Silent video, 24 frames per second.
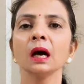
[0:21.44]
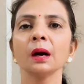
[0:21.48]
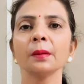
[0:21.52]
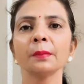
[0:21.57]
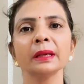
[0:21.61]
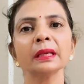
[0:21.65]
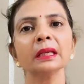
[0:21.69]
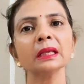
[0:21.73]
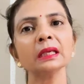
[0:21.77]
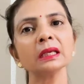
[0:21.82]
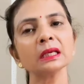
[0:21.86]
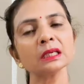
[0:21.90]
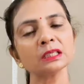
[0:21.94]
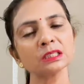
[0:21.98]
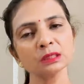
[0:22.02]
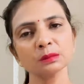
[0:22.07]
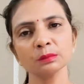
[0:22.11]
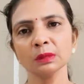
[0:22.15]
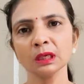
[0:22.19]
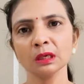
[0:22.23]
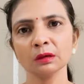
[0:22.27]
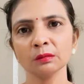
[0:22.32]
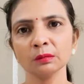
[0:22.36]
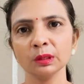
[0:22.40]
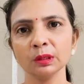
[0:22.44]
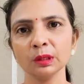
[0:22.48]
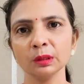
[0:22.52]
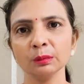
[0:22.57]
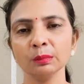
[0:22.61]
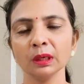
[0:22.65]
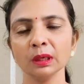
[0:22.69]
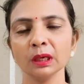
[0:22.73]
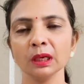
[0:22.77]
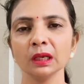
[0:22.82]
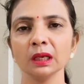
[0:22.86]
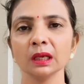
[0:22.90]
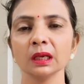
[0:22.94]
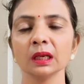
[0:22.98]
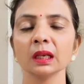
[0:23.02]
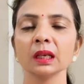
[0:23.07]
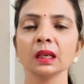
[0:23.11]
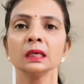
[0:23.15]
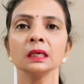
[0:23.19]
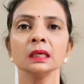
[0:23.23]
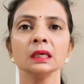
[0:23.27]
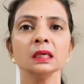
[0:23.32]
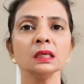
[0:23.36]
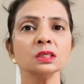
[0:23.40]
हमारी किचन में ही अवेलेबल है
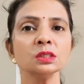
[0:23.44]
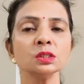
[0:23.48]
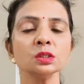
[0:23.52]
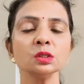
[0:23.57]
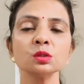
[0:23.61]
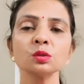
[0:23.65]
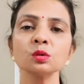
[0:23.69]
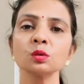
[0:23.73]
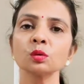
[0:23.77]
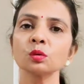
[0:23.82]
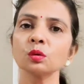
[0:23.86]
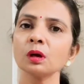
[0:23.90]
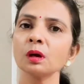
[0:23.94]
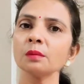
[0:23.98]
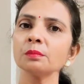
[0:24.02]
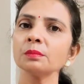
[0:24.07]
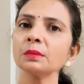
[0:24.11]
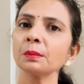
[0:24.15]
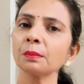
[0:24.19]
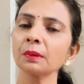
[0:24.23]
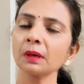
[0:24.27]
इन चीज़ों को हम जब